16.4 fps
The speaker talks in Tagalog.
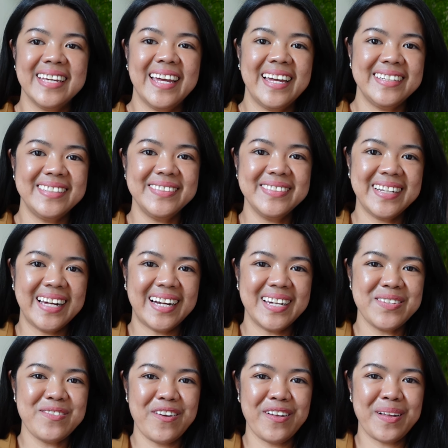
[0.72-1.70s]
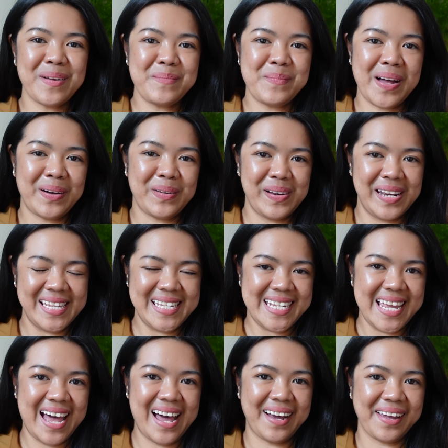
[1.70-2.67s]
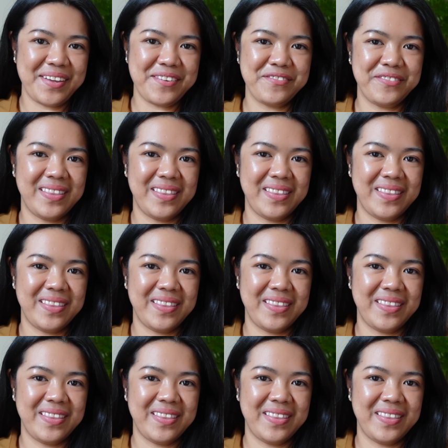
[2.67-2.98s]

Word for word: Hello guys! Welcome back ulit sa aking